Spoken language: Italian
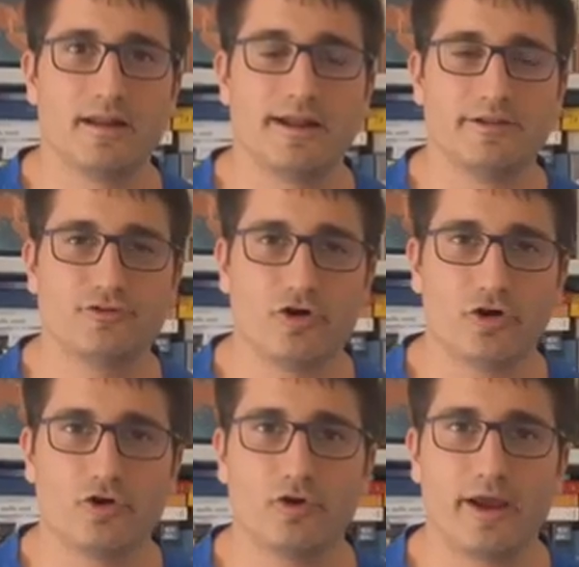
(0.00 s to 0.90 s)
nel
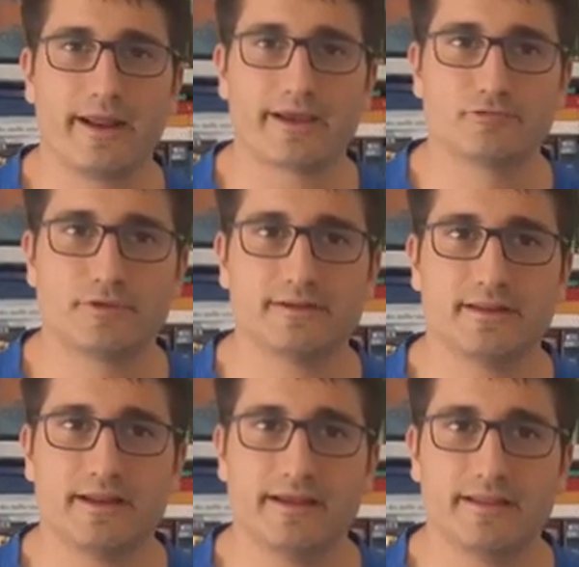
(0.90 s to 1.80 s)
gioco e nei risultati
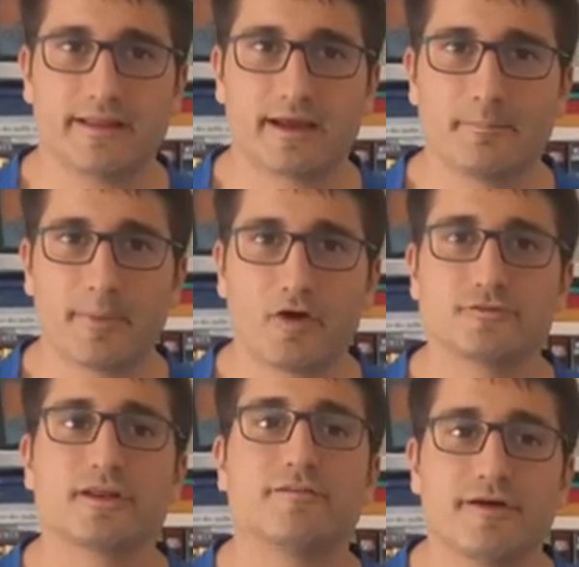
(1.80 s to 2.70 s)
dell'Inter, però
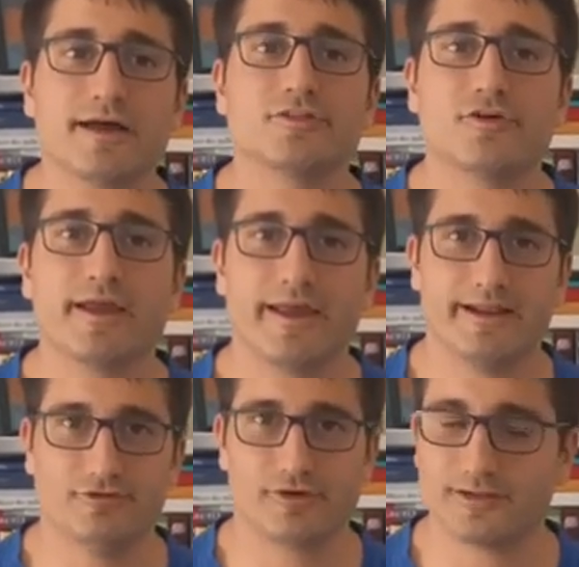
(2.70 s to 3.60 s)
sta di fatto che
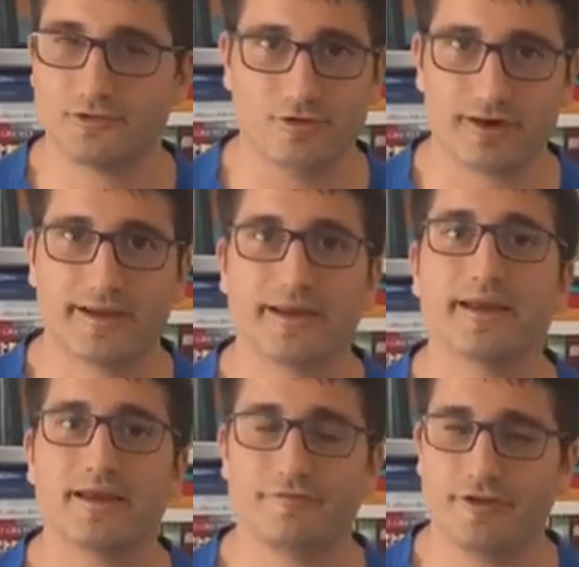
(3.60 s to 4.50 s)
il
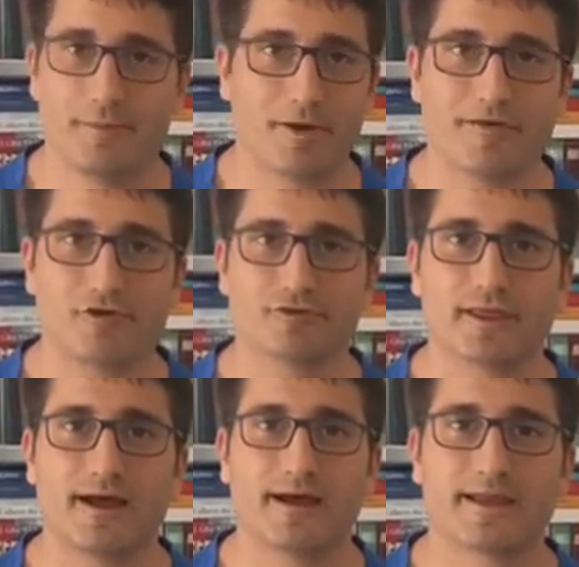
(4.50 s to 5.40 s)
giocatore fino a prova
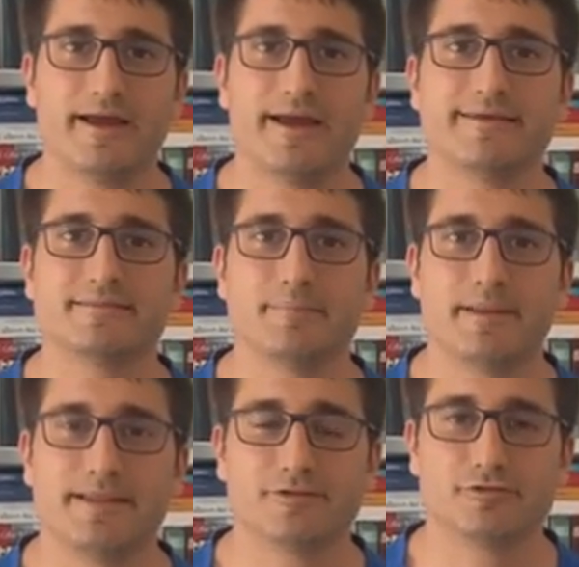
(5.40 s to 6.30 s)
contraria è
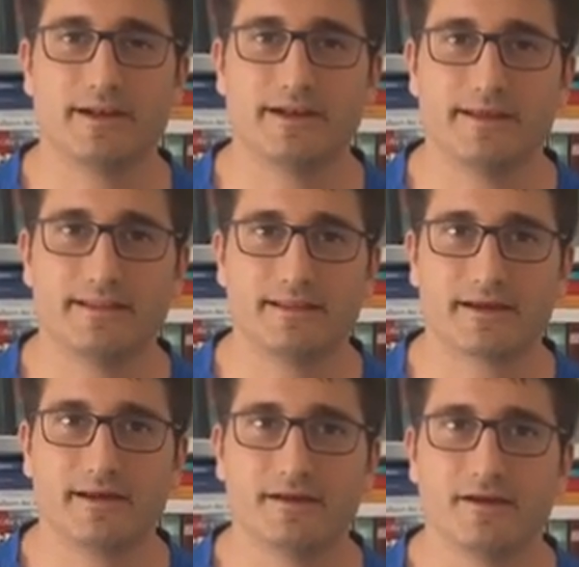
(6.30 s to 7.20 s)
stipendiato
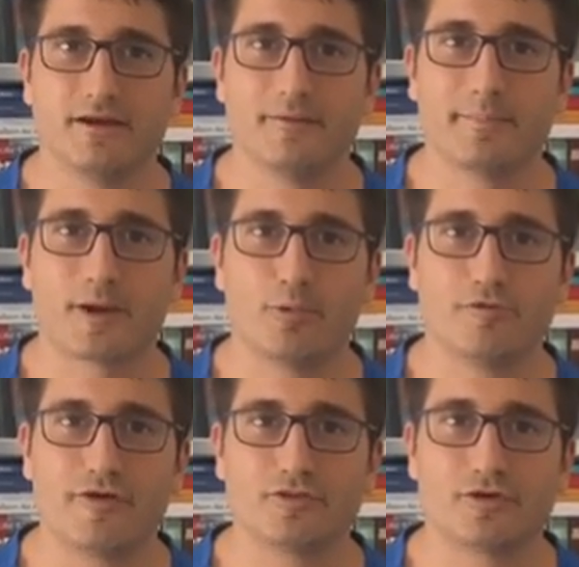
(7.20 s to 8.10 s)
dall'Inter, per cui il
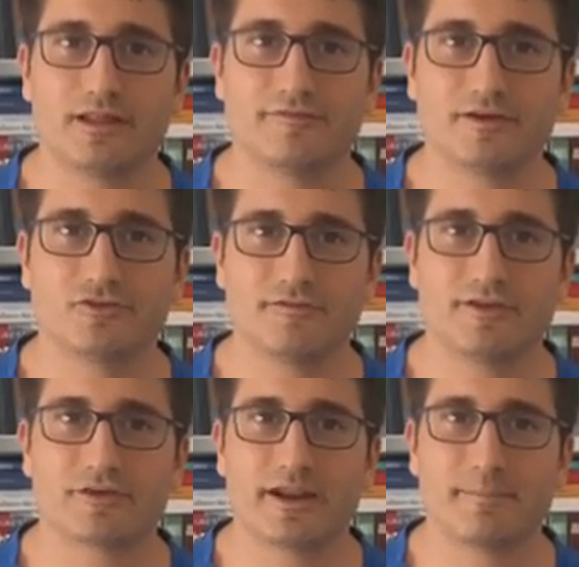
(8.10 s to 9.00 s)
fatto che ti faccia
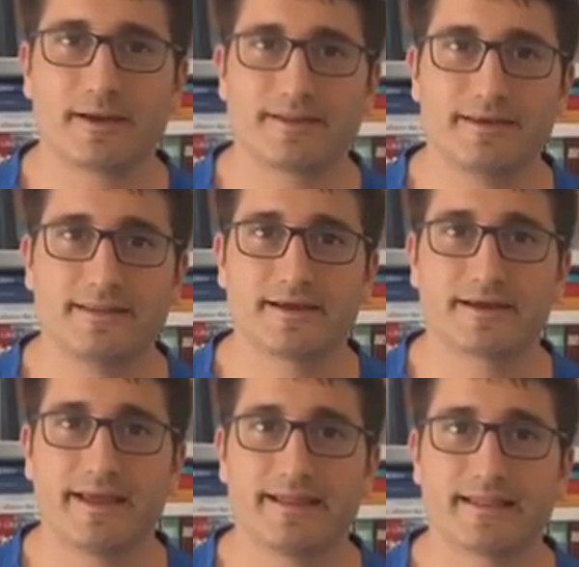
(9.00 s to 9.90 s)
vincere le partite
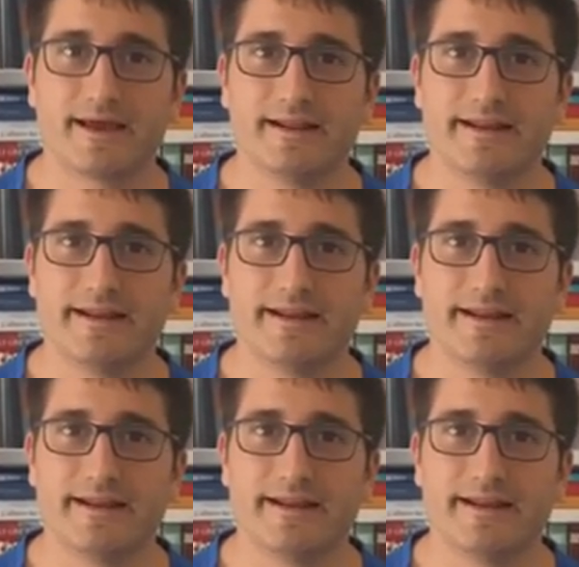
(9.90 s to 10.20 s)
rientra